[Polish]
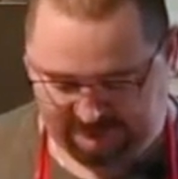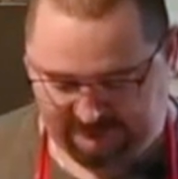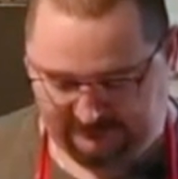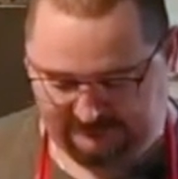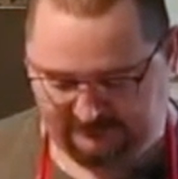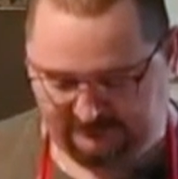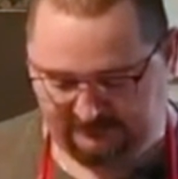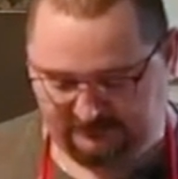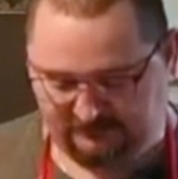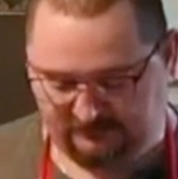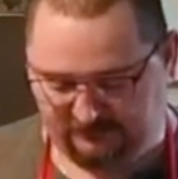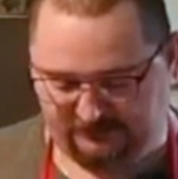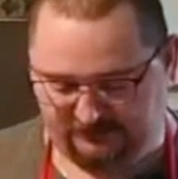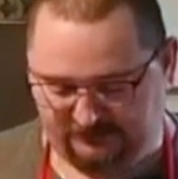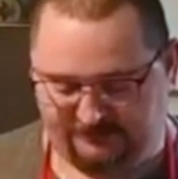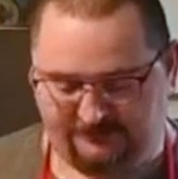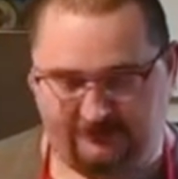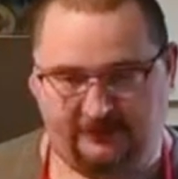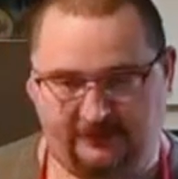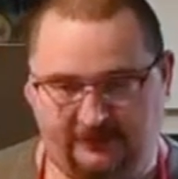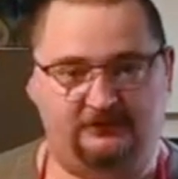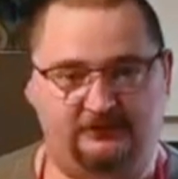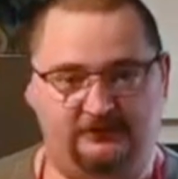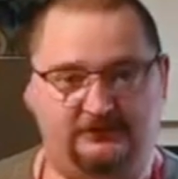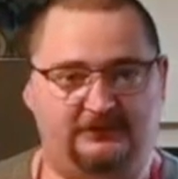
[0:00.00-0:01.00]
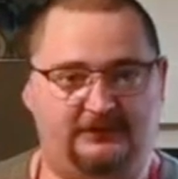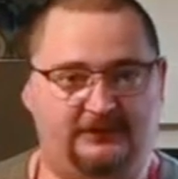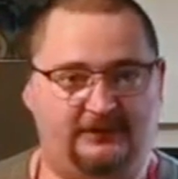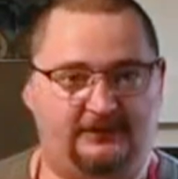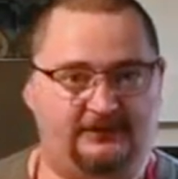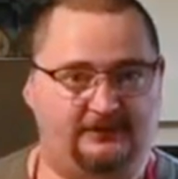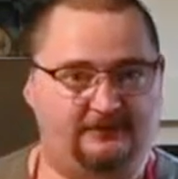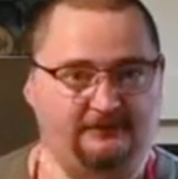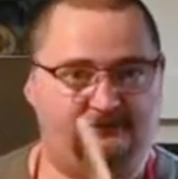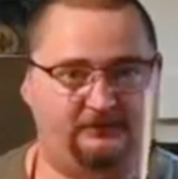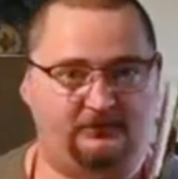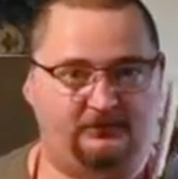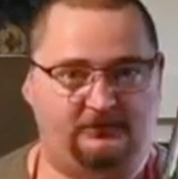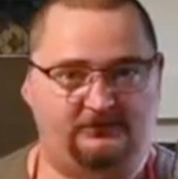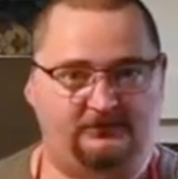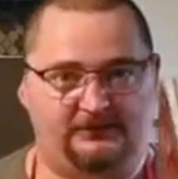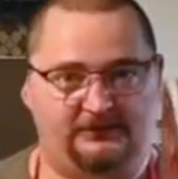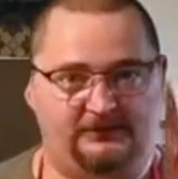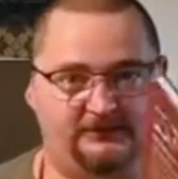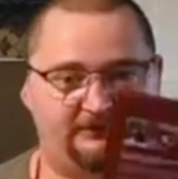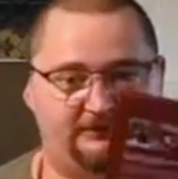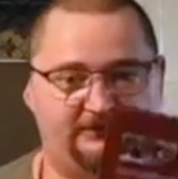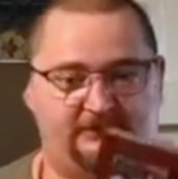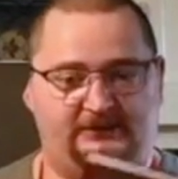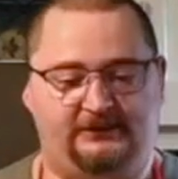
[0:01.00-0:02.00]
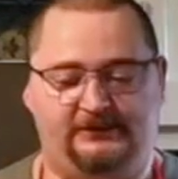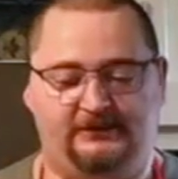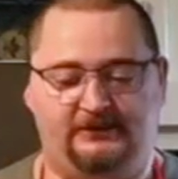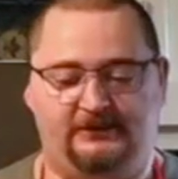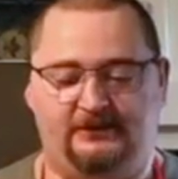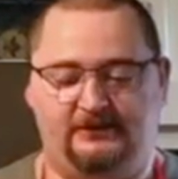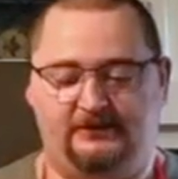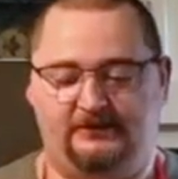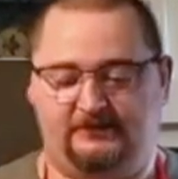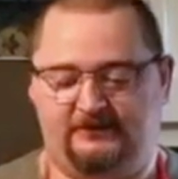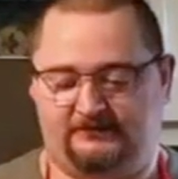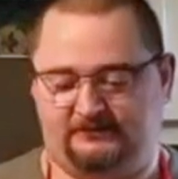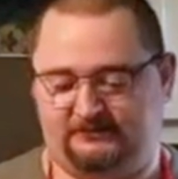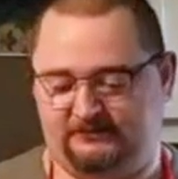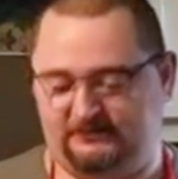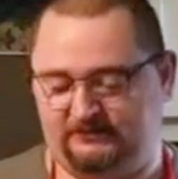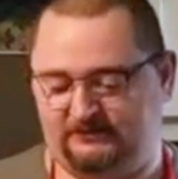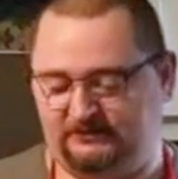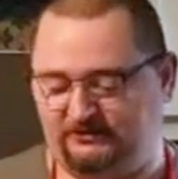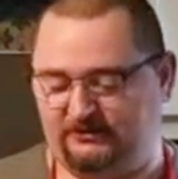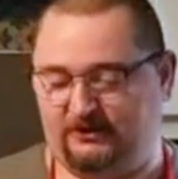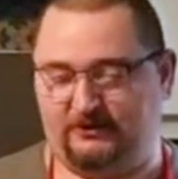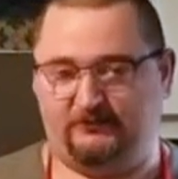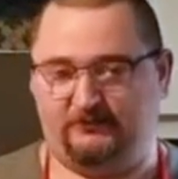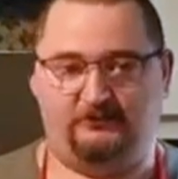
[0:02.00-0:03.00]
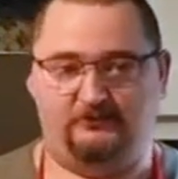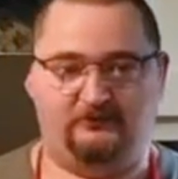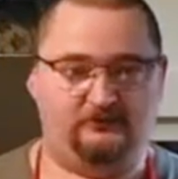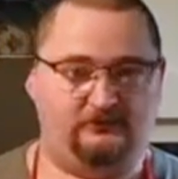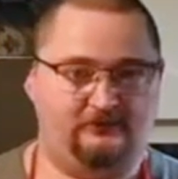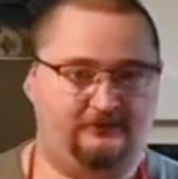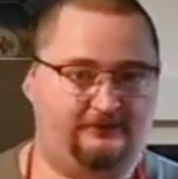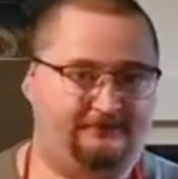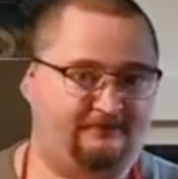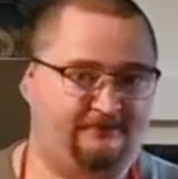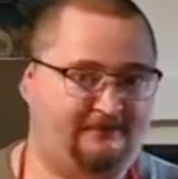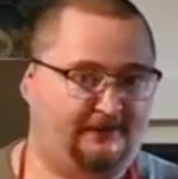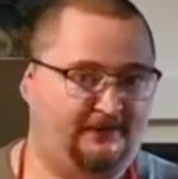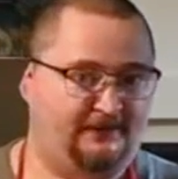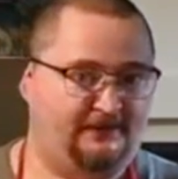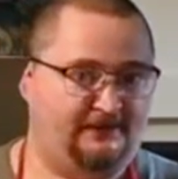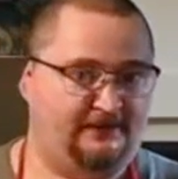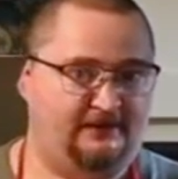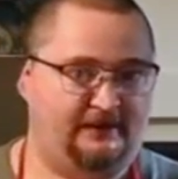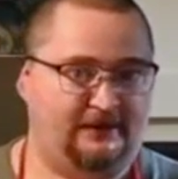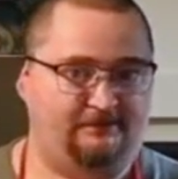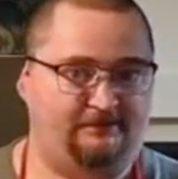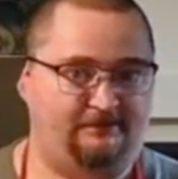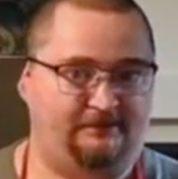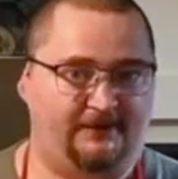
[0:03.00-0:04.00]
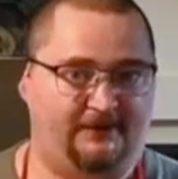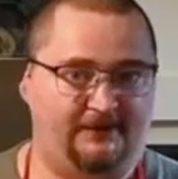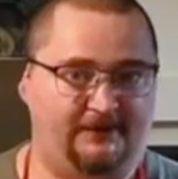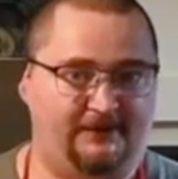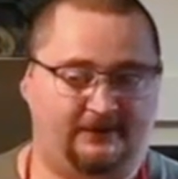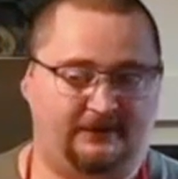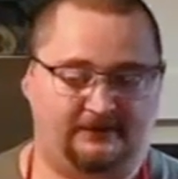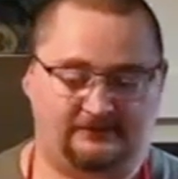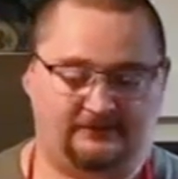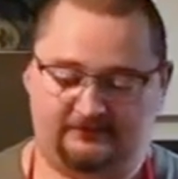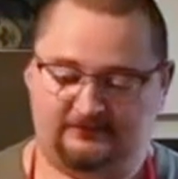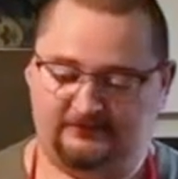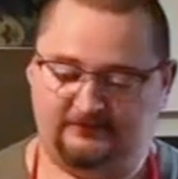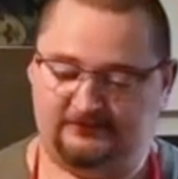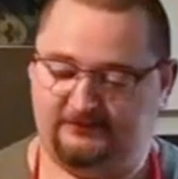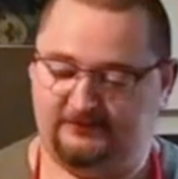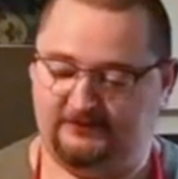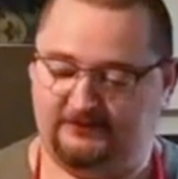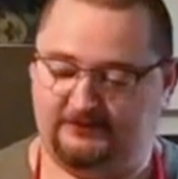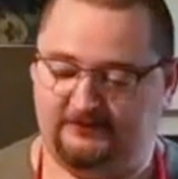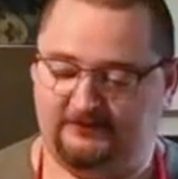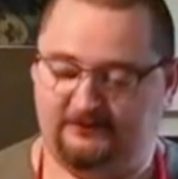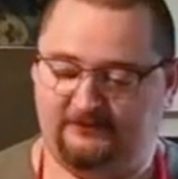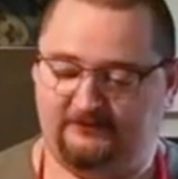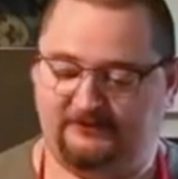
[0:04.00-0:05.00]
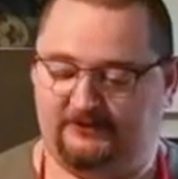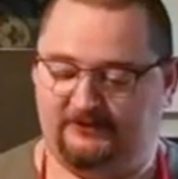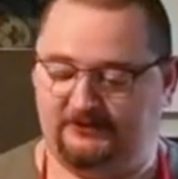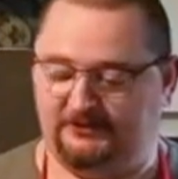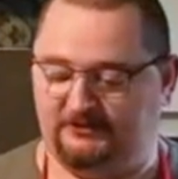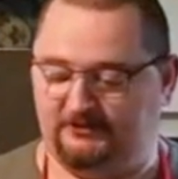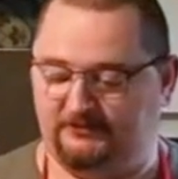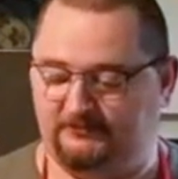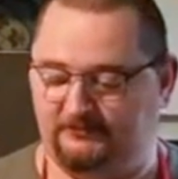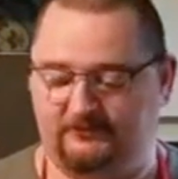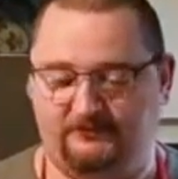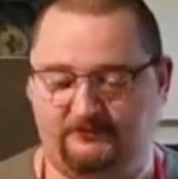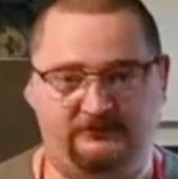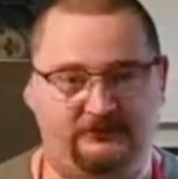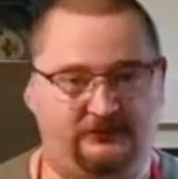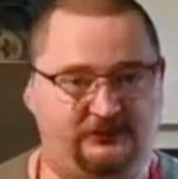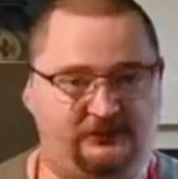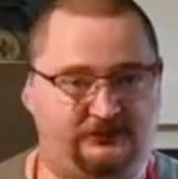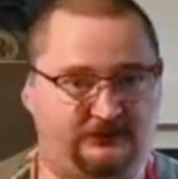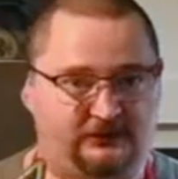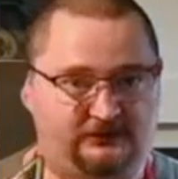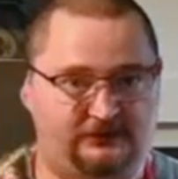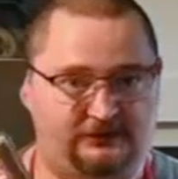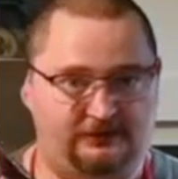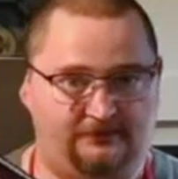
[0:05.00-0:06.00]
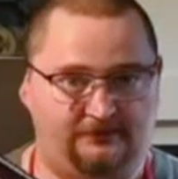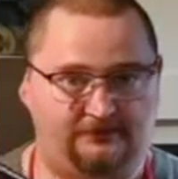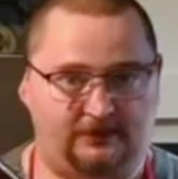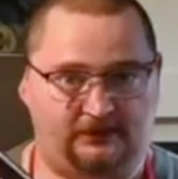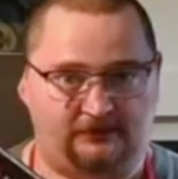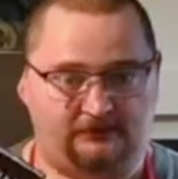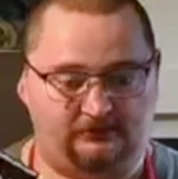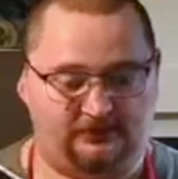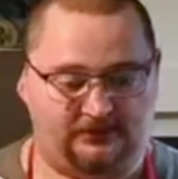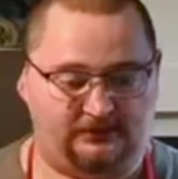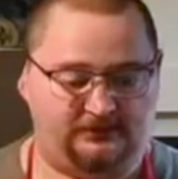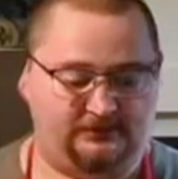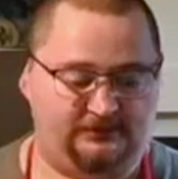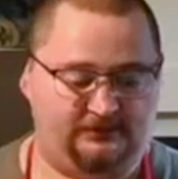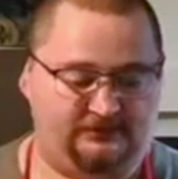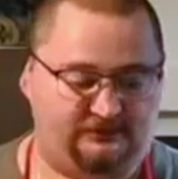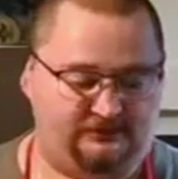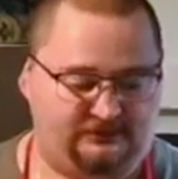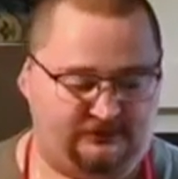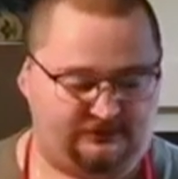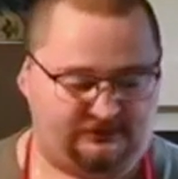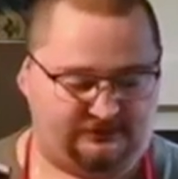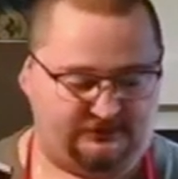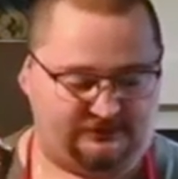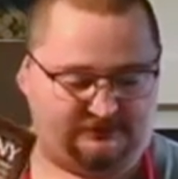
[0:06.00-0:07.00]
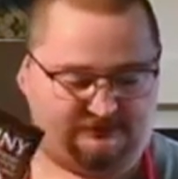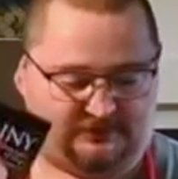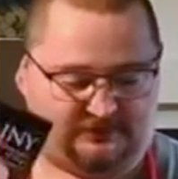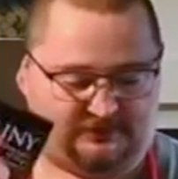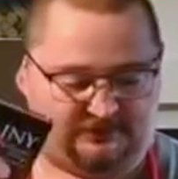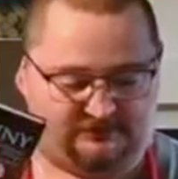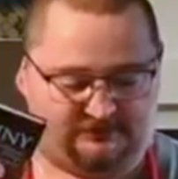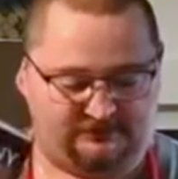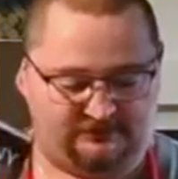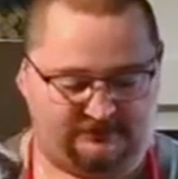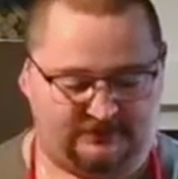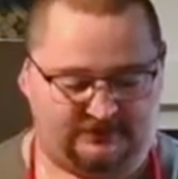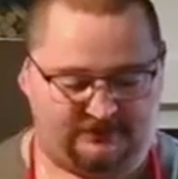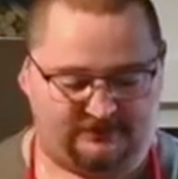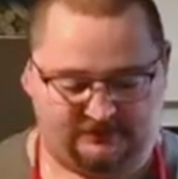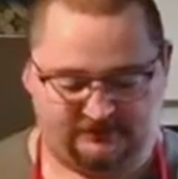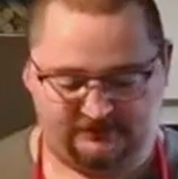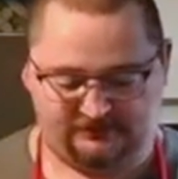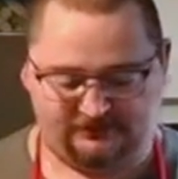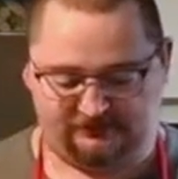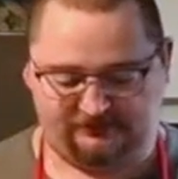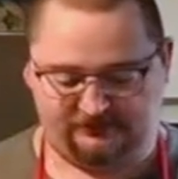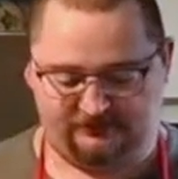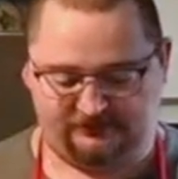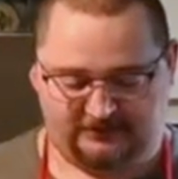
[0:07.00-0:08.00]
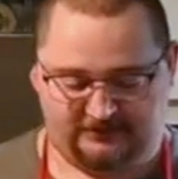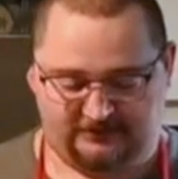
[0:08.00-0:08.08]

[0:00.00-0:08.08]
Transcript: dojrzewające, procesy, y, czemu lepiej jak wędzimy w niższych temperaturach niż wyższych, bardzo ciekawa książka,